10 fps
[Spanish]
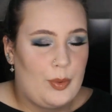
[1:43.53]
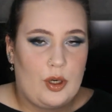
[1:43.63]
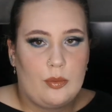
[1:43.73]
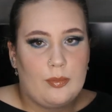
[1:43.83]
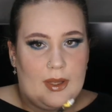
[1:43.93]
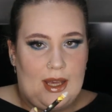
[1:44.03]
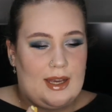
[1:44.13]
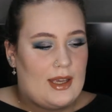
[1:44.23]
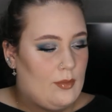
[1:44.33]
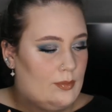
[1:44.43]
pero
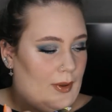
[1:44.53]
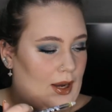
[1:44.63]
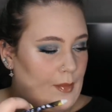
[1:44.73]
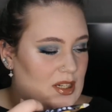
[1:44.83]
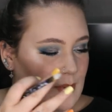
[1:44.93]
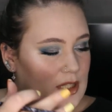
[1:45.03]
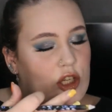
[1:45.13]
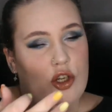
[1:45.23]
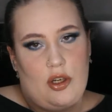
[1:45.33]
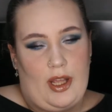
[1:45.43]
veía que para más
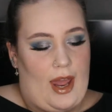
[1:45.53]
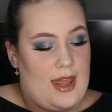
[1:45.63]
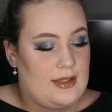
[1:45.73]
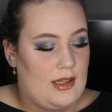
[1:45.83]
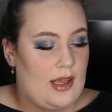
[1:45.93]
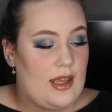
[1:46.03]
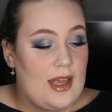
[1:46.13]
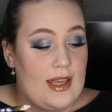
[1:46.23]
básico era este.